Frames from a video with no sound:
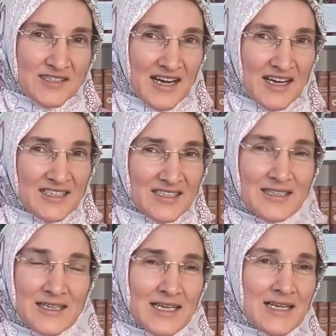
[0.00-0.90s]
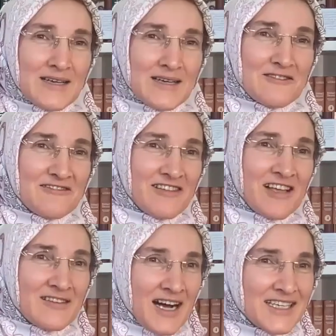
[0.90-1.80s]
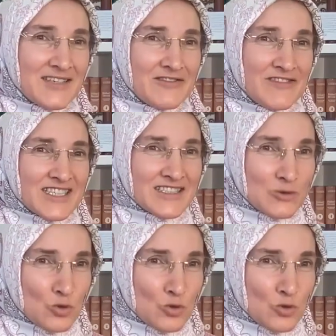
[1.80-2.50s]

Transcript: Aynı e, aynı virt